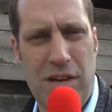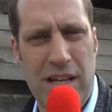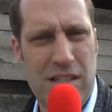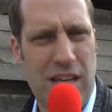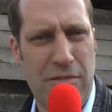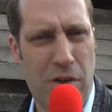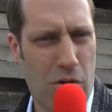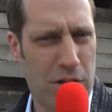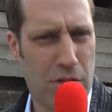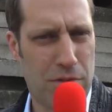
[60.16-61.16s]
weil er sich einfach
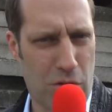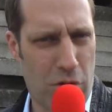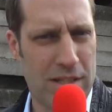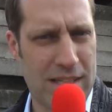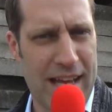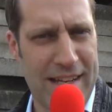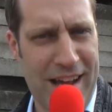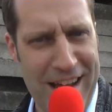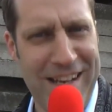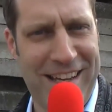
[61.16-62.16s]
auch nicht auf die neuen Zeiten
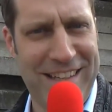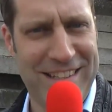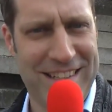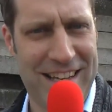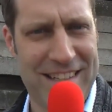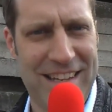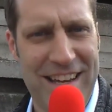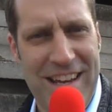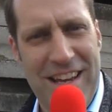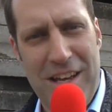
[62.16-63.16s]
eingerichtet hat.
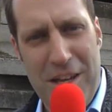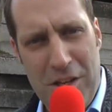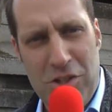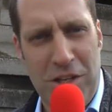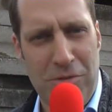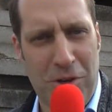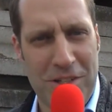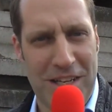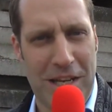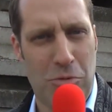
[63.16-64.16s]
Äh,
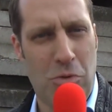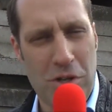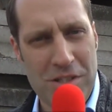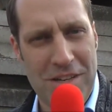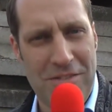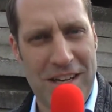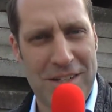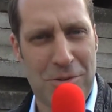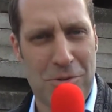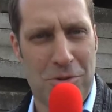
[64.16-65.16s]
Stichworte
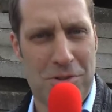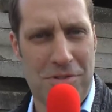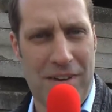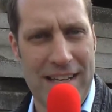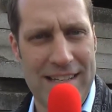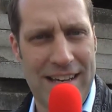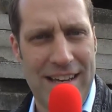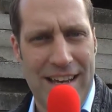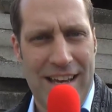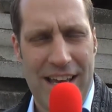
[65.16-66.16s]
EU-Osterweiterung und so weiter.
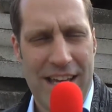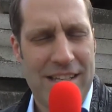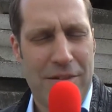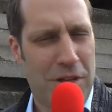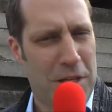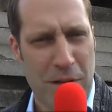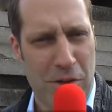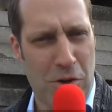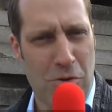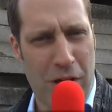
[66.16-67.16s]
Er ist einfach nicht mehr
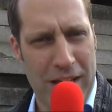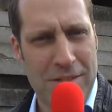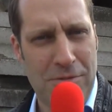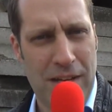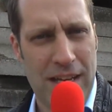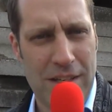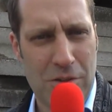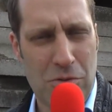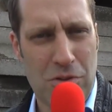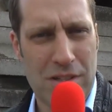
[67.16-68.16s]
konkurrenzfähig
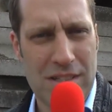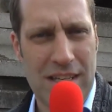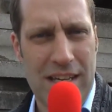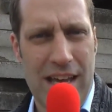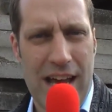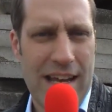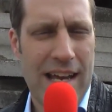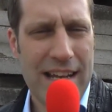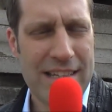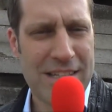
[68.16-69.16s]
und äh, er hat hat
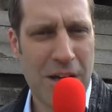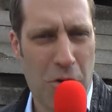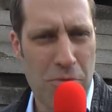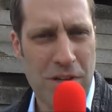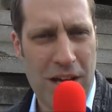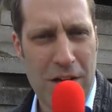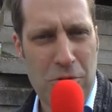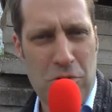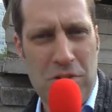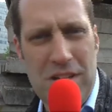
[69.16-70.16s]
einen letzten Auftrag
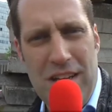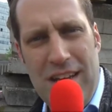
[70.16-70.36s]
und